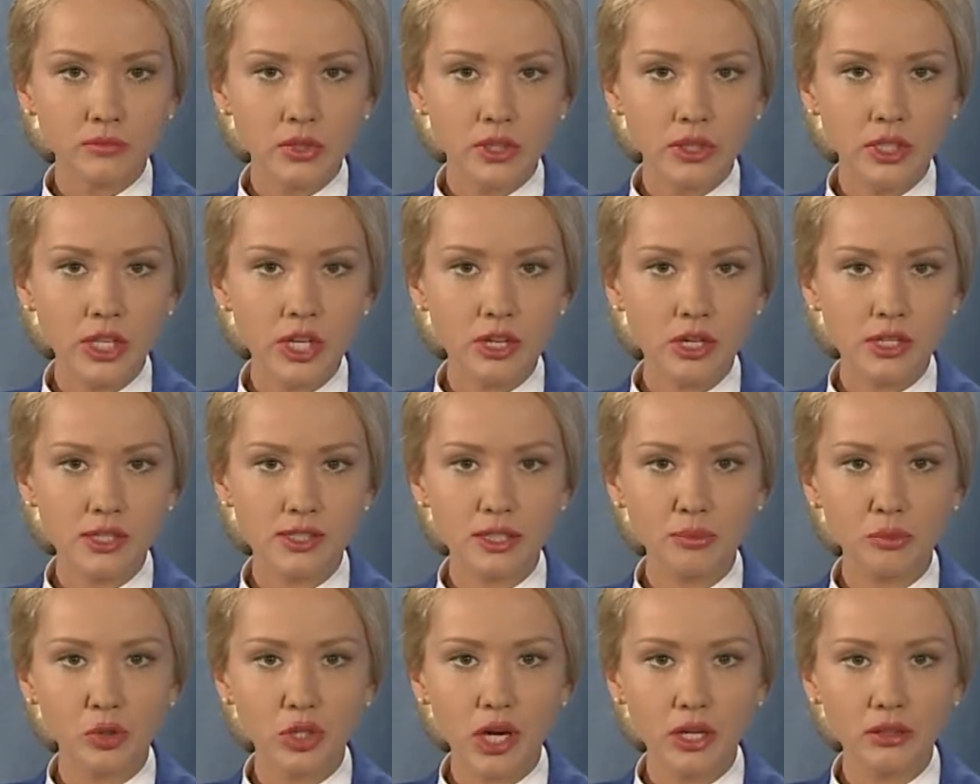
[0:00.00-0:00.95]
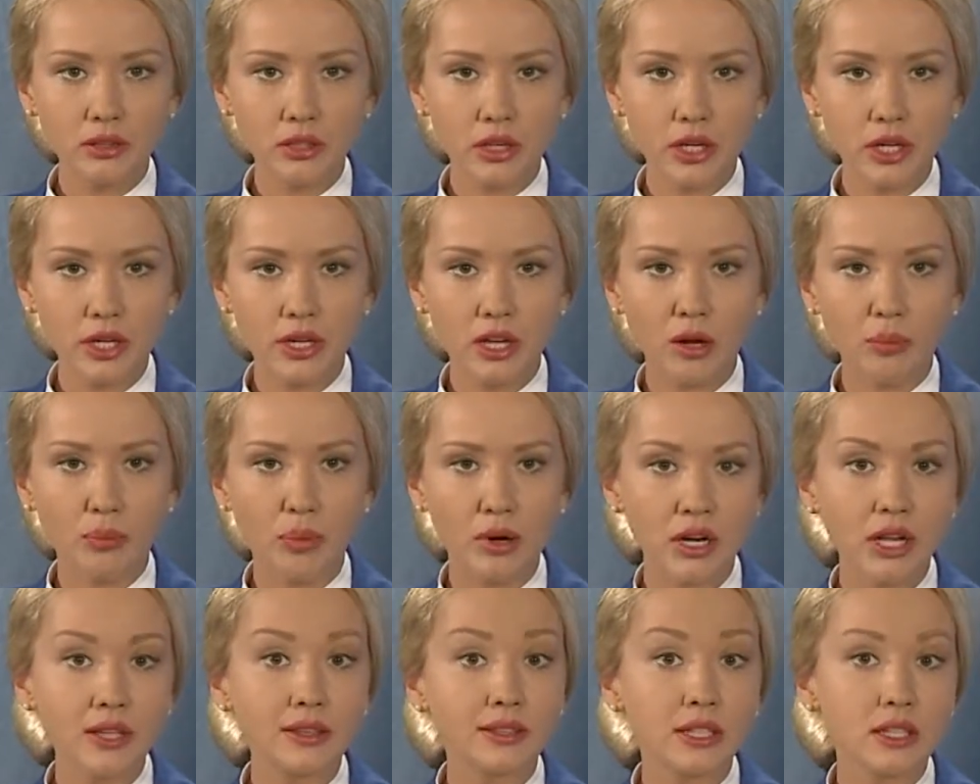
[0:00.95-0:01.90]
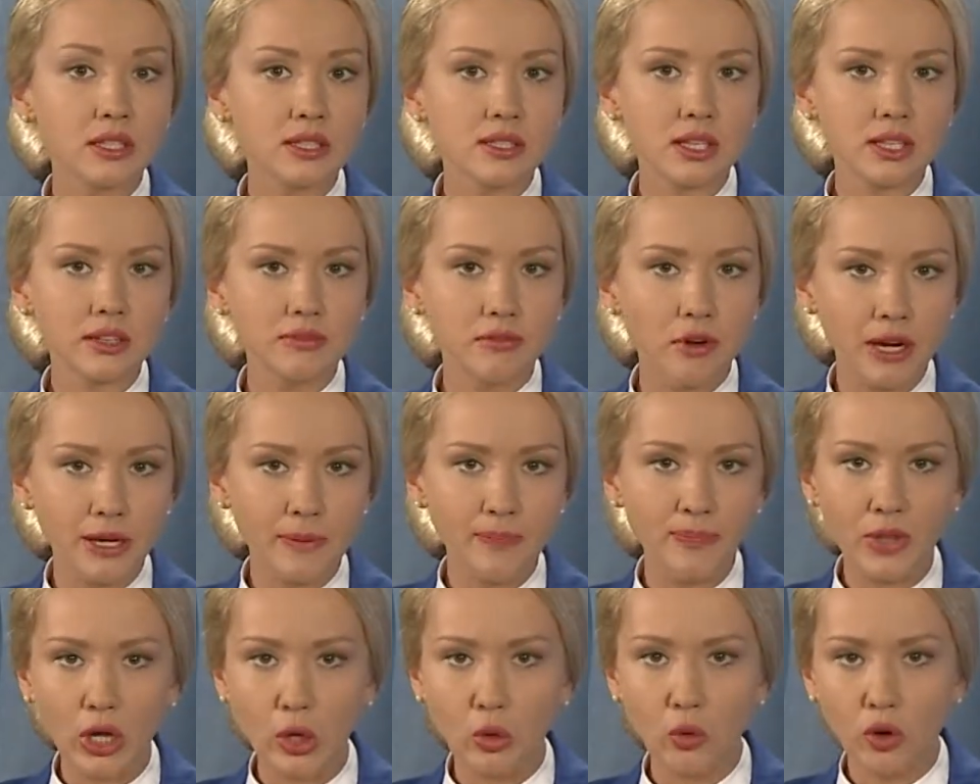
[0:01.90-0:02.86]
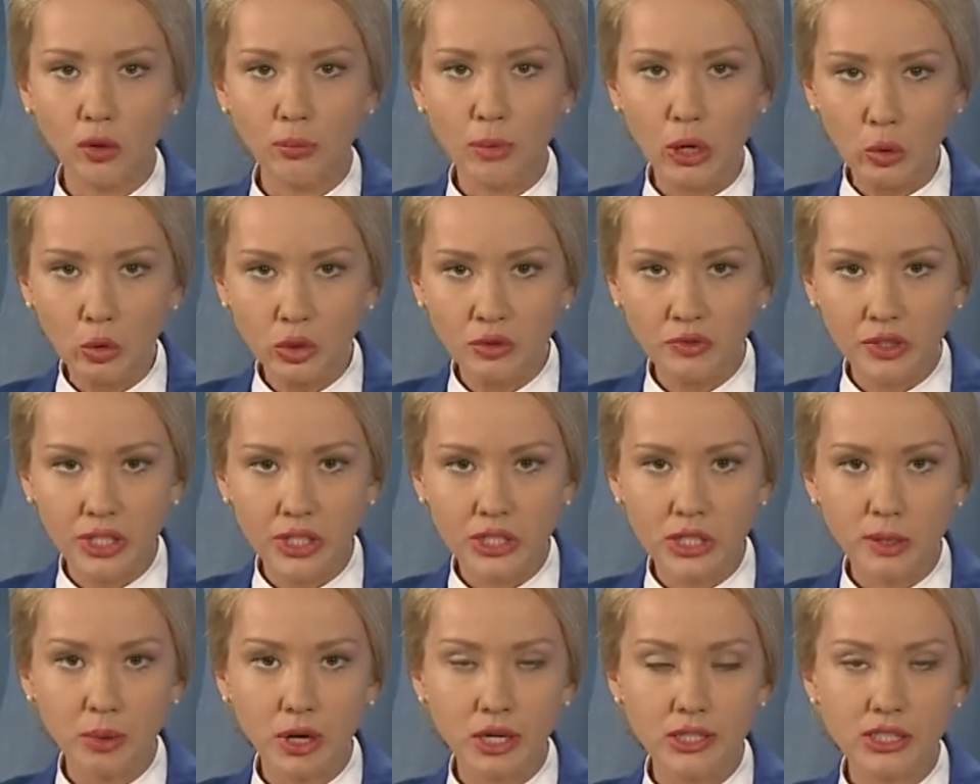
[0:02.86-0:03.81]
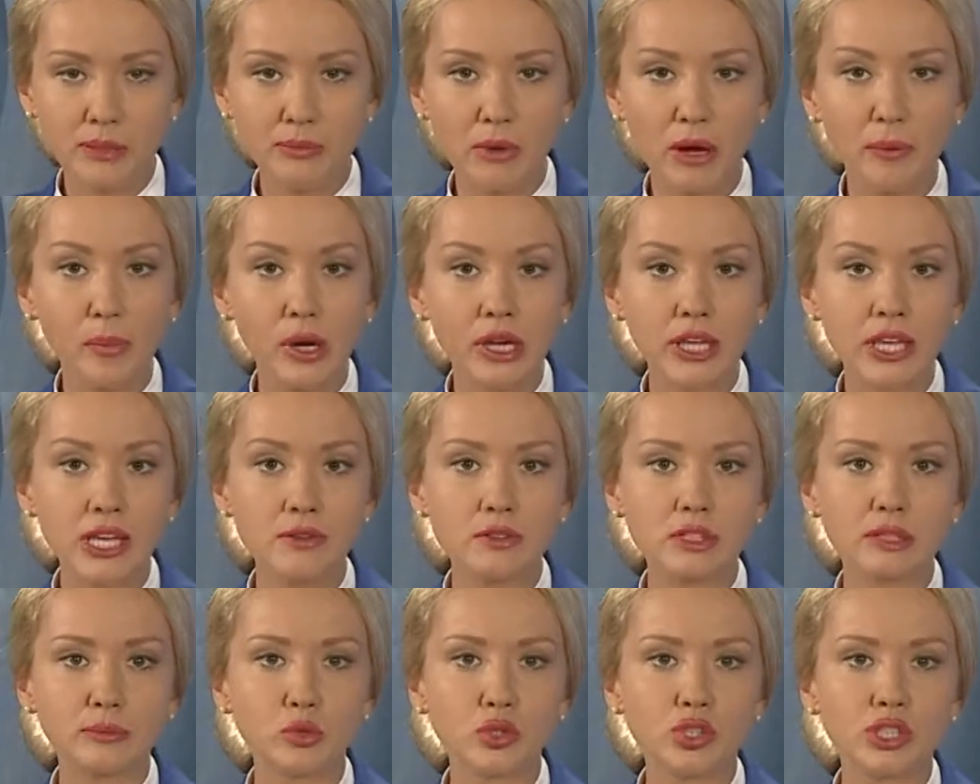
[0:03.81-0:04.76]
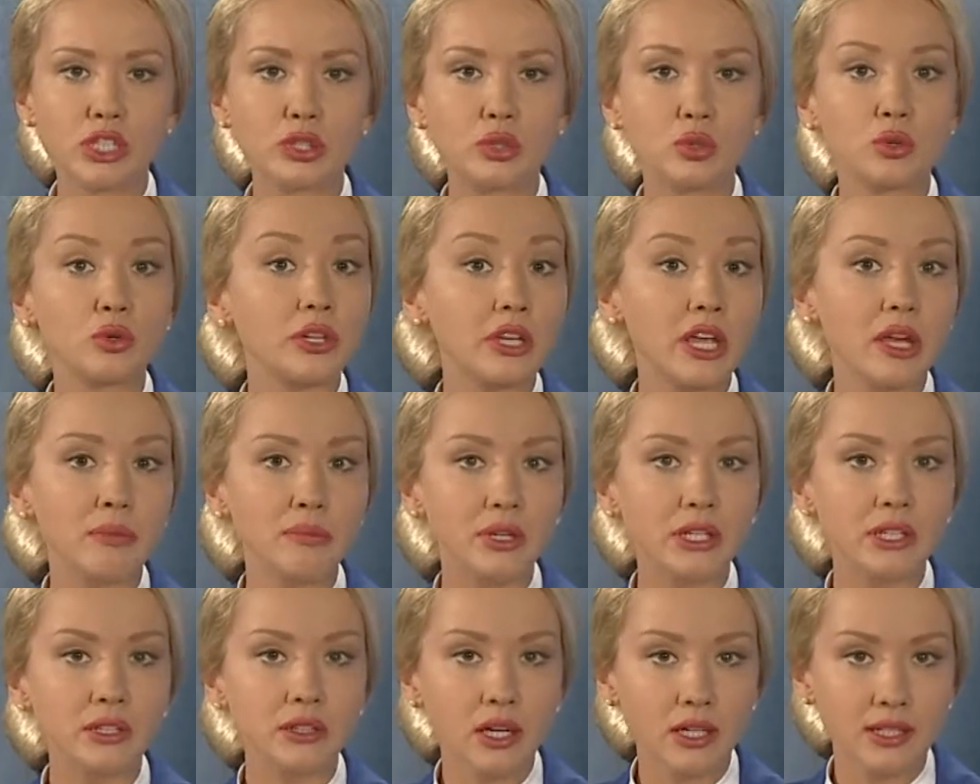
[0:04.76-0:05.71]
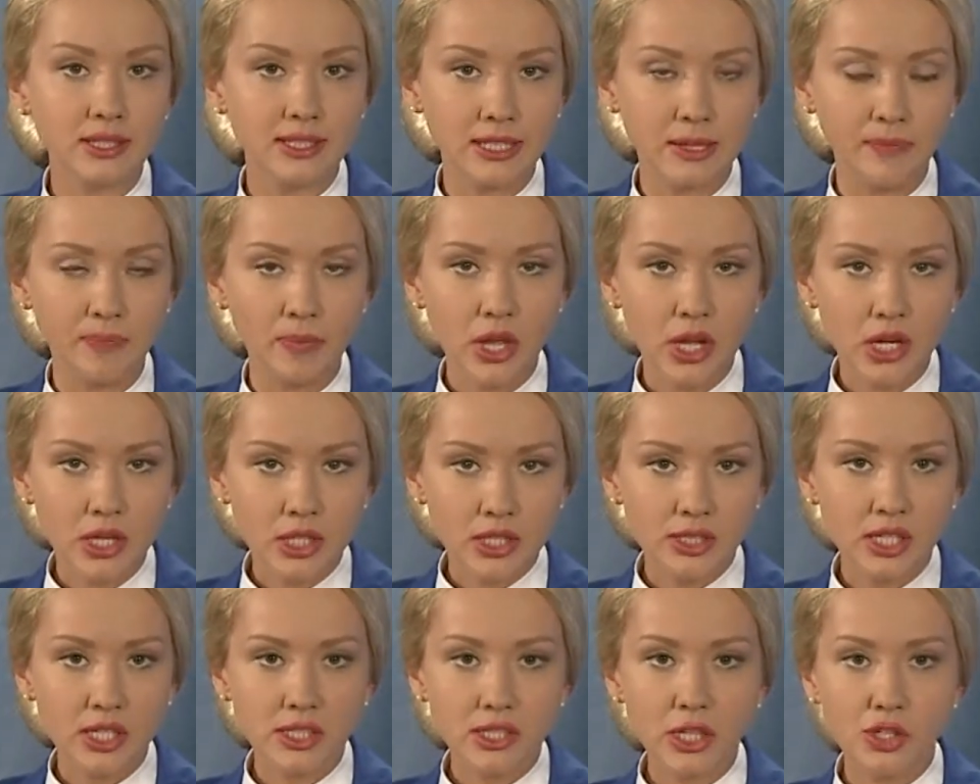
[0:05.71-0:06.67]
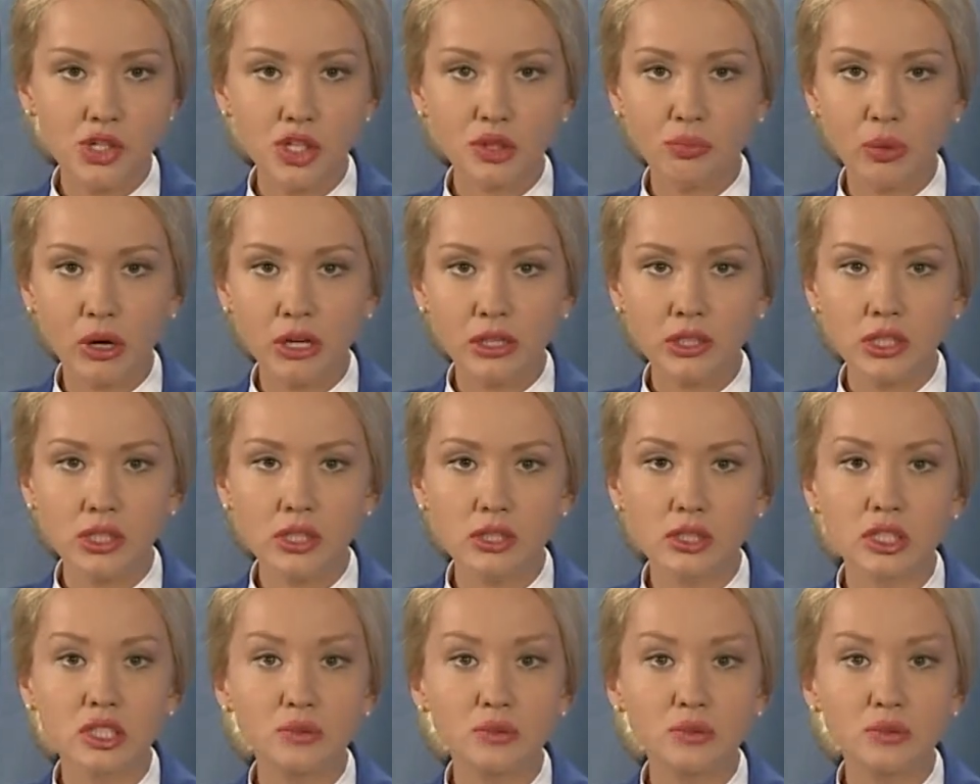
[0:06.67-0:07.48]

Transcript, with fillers: Нейростимуляторы и аппарат Дарсанваль. Такое оборудование необходимо Макеевскому центру реабилитации. Здесь лечат больных со